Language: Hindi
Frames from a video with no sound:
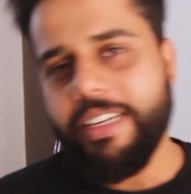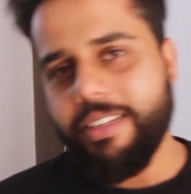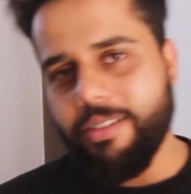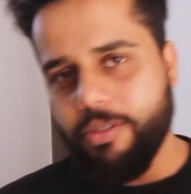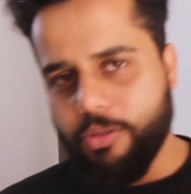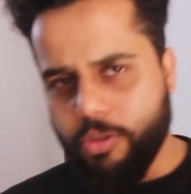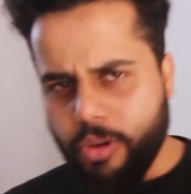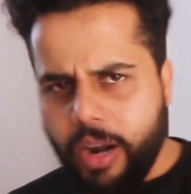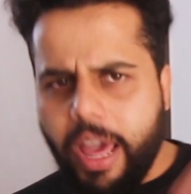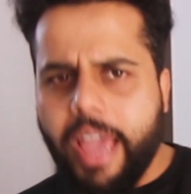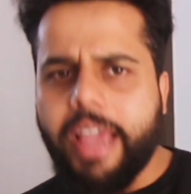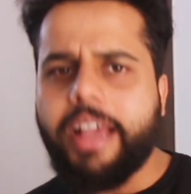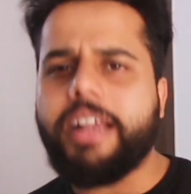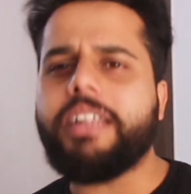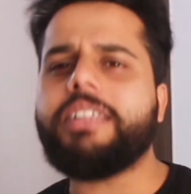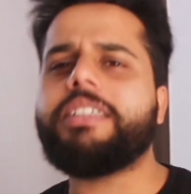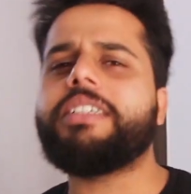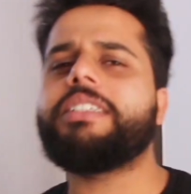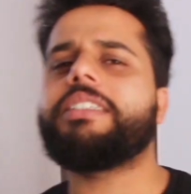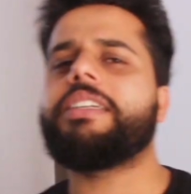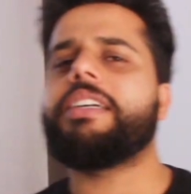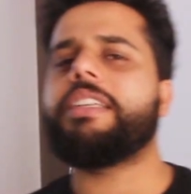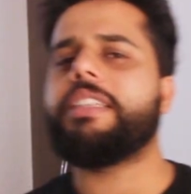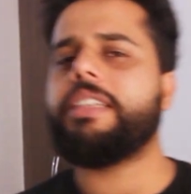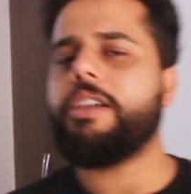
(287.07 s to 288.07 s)
सो थोड़ा एंगल
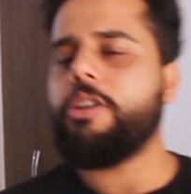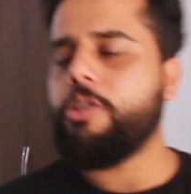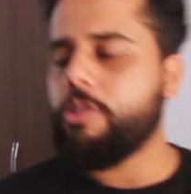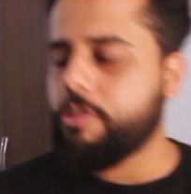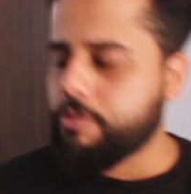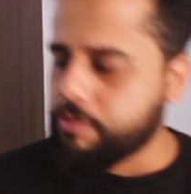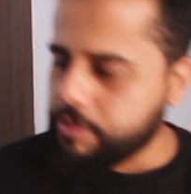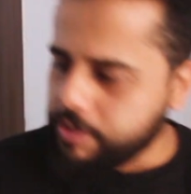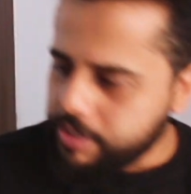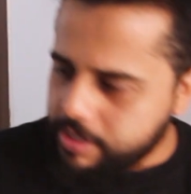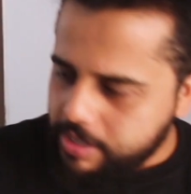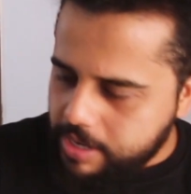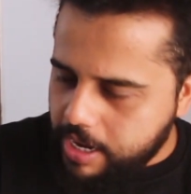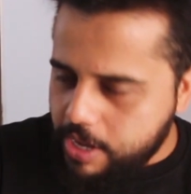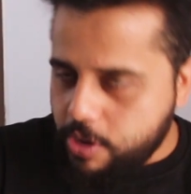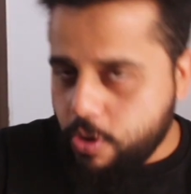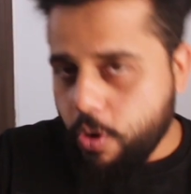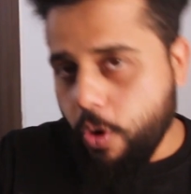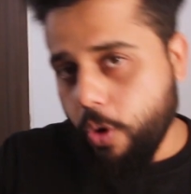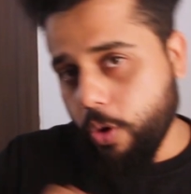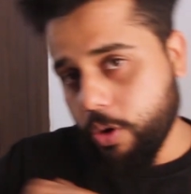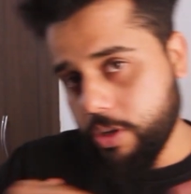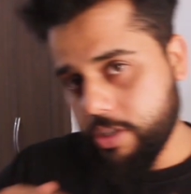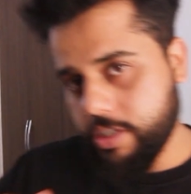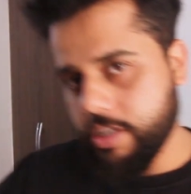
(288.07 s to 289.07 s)
चेंज करते हैं और फिर कहीं
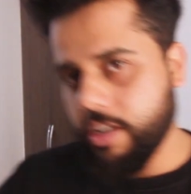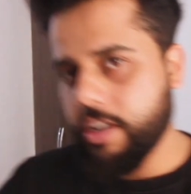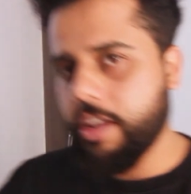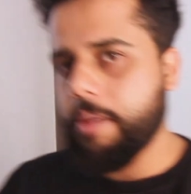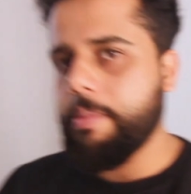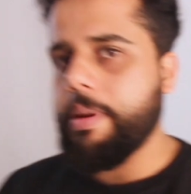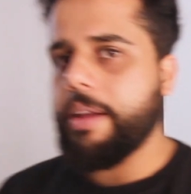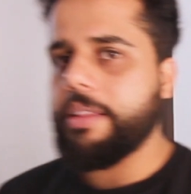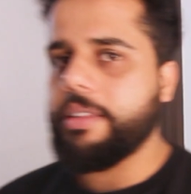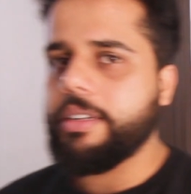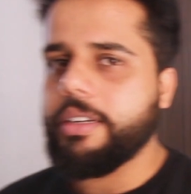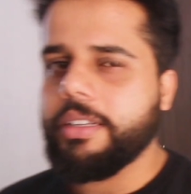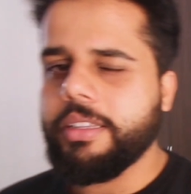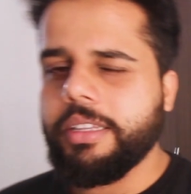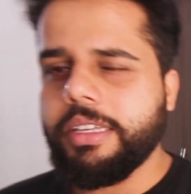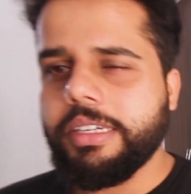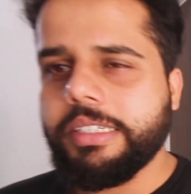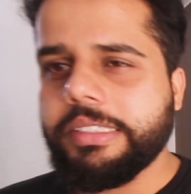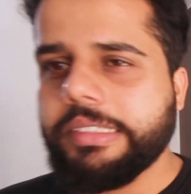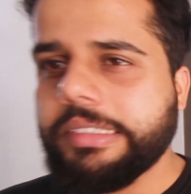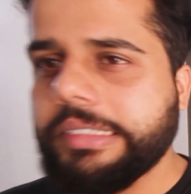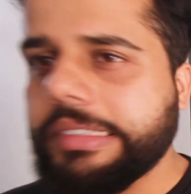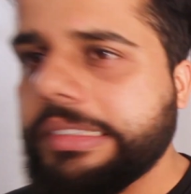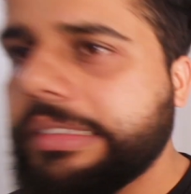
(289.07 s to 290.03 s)
और चल के बात करते हैं